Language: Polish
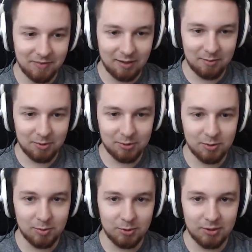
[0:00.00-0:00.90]
Ale po prostu
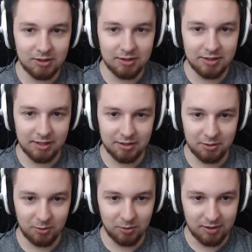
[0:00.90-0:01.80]
zbuduj się też
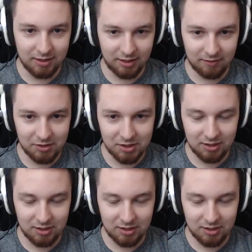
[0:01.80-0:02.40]
do góry, takie wiesz,